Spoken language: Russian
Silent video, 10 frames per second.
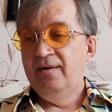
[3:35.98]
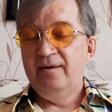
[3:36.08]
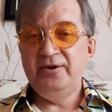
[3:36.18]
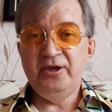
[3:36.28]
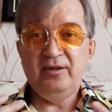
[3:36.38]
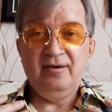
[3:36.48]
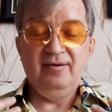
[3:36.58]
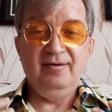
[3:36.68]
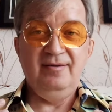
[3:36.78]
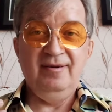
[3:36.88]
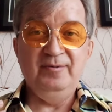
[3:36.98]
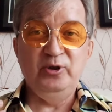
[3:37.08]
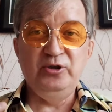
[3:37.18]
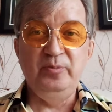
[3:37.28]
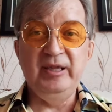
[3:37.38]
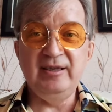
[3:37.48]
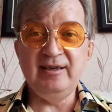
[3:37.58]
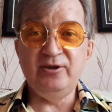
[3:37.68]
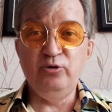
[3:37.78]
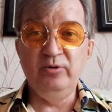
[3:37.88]
Значит, и вот Дюмина
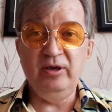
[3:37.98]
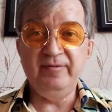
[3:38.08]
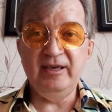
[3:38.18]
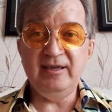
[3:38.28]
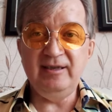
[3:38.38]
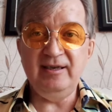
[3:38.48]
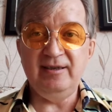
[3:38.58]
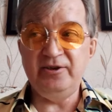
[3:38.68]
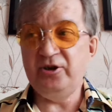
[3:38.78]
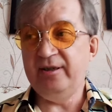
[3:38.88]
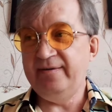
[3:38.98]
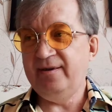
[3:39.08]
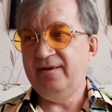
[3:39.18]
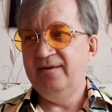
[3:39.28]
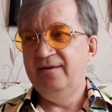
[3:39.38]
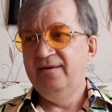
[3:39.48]
засунули в эти 10 человек.